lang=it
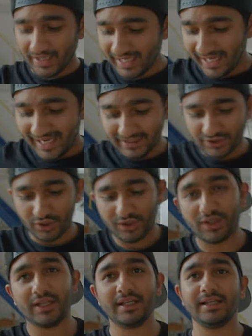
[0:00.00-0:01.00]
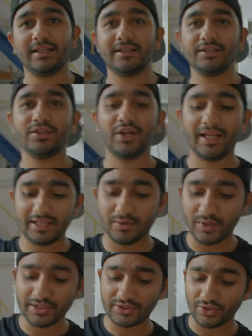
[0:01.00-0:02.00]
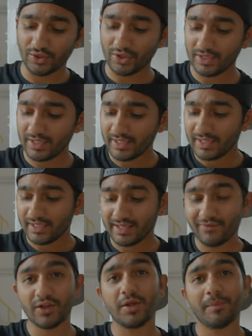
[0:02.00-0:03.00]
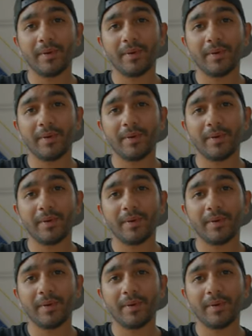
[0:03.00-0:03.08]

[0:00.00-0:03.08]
dall'alto non è di questo che voglio